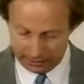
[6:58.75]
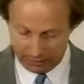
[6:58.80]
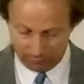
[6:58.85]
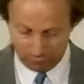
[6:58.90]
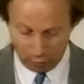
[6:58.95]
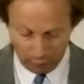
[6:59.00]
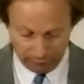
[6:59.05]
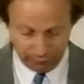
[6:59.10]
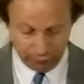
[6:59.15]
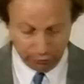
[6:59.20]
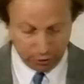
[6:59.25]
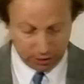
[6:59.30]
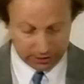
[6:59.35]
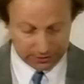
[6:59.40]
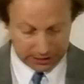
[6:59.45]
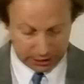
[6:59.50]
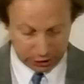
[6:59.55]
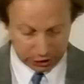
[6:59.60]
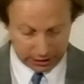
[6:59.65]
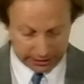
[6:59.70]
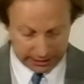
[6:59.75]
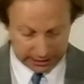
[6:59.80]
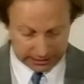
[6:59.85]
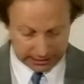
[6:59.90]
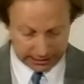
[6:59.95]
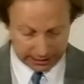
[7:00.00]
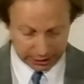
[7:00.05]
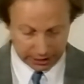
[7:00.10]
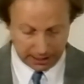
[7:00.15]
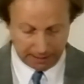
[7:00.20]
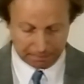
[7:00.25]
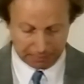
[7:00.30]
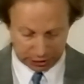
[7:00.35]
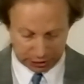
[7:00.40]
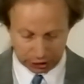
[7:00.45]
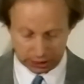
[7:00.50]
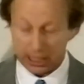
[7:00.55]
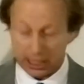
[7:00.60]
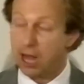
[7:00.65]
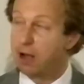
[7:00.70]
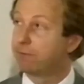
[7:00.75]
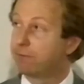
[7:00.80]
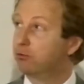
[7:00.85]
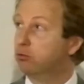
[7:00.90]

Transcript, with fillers: wofür sie schließlich bestraft